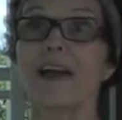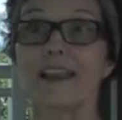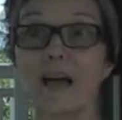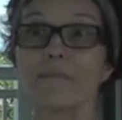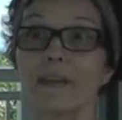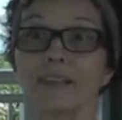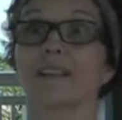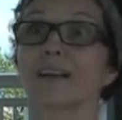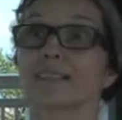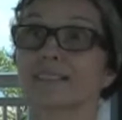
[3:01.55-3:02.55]
à la main,
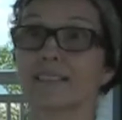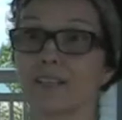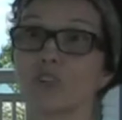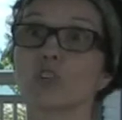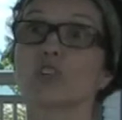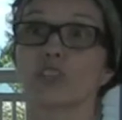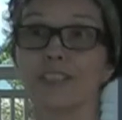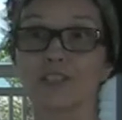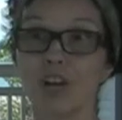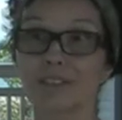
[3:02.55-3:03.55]
de l'artisanat de
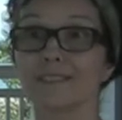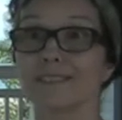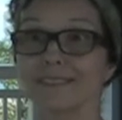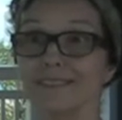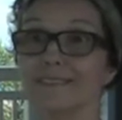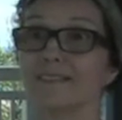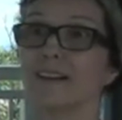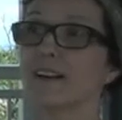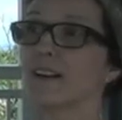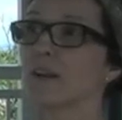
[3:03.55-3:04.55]
des gens d'ici.
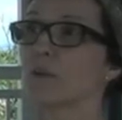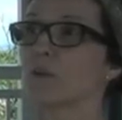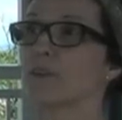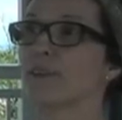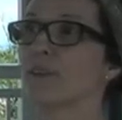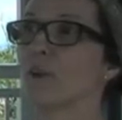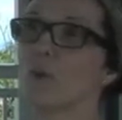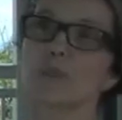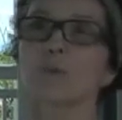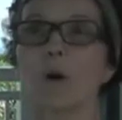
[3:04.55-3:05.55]
Puis euh,
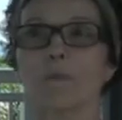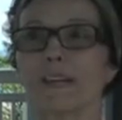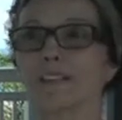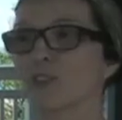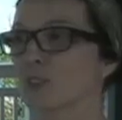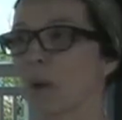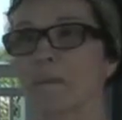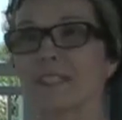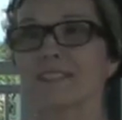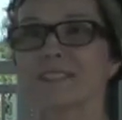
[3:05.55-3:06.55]
on se promène, on se
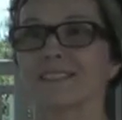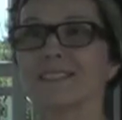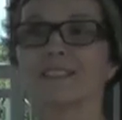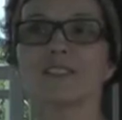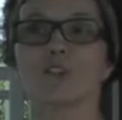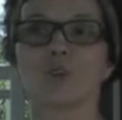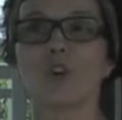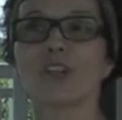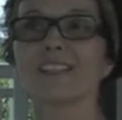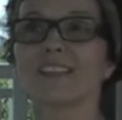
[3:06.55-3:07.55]
promène ici, sur
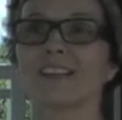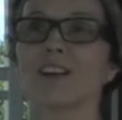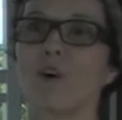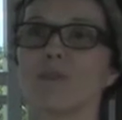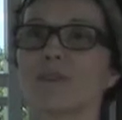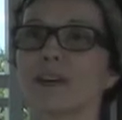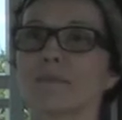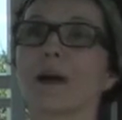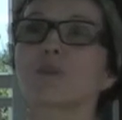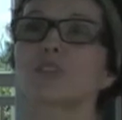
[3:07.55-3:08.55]
le quai. On va
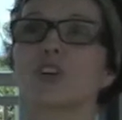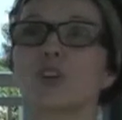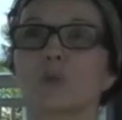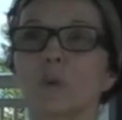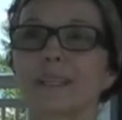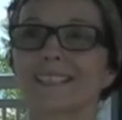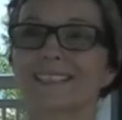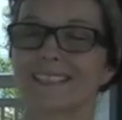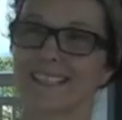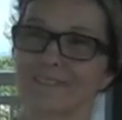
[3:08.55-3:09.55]
vraiment où ce que le
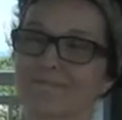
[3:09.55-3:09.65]
touriste est.